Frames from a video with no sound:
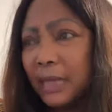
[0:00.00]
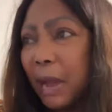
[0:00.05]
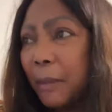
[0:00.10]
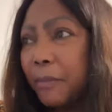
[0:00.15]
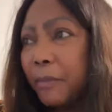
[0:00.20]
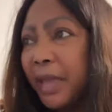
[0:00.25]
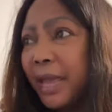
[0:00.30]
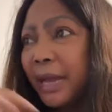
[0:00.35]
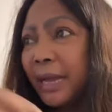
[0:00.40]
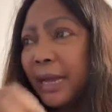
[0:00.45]
ta
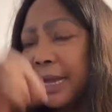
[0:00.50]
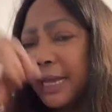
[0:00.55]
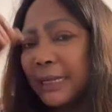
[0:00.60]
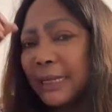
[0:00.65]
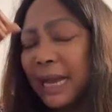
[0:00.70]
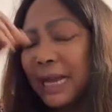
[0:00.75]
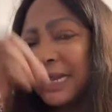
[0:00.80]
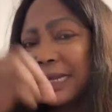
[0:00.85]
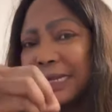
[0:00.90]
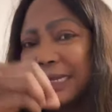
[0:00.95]
mère est
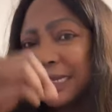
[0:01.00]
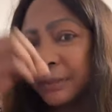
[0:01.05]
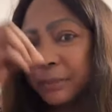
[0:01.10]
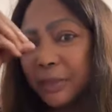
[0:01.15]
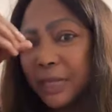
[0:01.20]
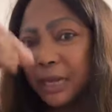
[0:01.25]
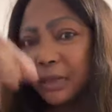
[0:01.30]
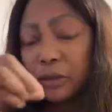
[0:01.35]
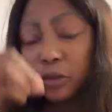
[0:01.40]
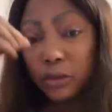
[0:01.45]
dans les
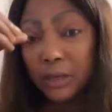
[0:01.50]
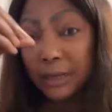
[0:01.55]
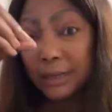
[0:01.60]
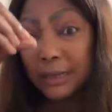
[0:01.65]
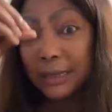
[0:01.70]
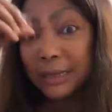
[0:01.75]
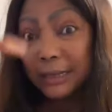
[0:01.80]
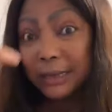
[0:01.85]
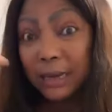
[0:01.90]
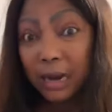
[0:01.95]
70,
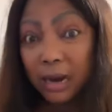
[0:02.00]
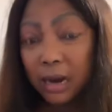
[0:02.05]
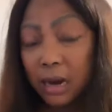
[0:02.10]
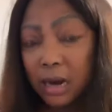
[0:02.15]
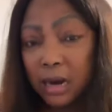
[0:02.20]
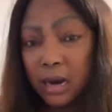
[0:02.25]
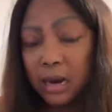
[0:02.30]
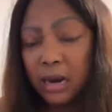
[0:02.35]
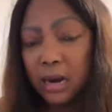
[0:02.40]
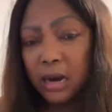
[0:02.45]
70 ans.
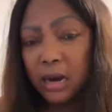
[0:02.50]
